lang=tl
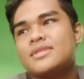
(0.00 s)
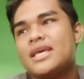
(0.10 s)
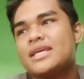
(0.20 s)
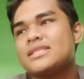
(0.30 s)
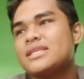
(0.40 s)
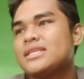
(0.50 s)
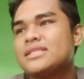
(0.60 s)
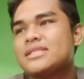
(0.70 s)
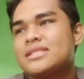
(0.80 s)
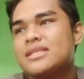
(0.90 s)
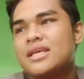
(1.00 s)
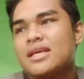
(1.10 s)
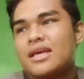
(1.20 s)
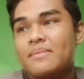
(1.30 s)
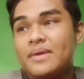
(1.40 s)
next is,
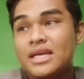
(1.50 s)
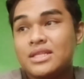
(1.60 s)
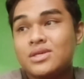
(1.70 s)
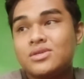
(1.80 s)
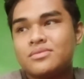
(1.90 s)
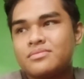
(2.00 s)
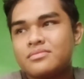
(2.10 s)
kaibigan ko.